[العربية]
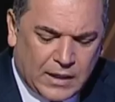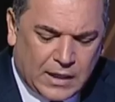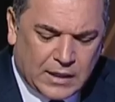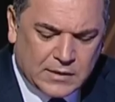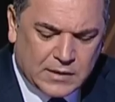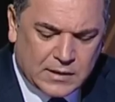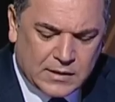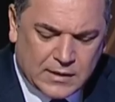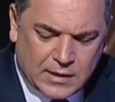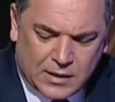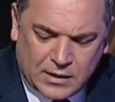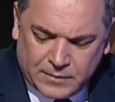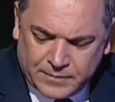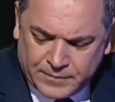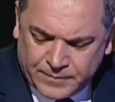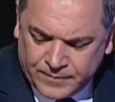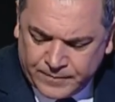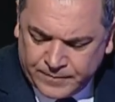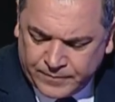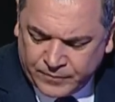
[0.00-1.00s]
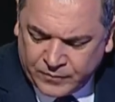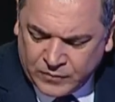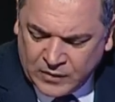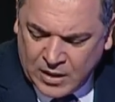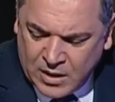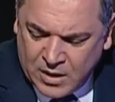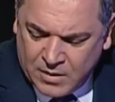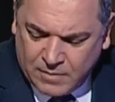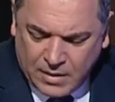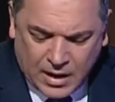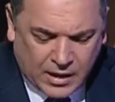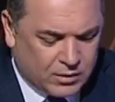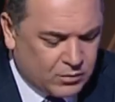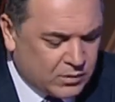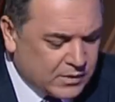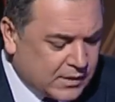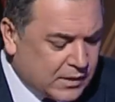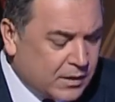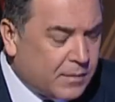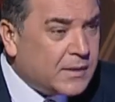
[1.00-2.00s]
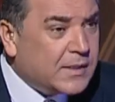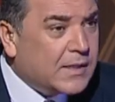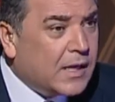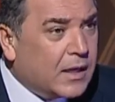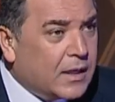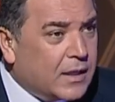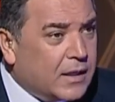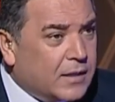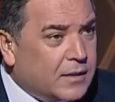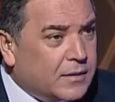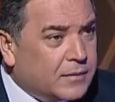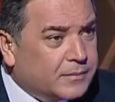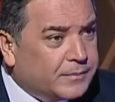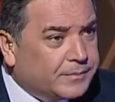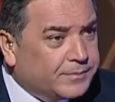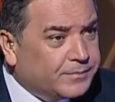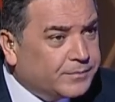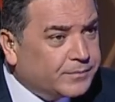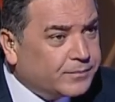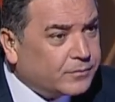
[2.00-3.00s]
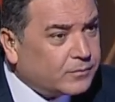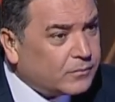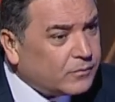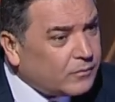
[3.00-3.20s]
العزيزين معالي الوزير مساء الخير مساء الخير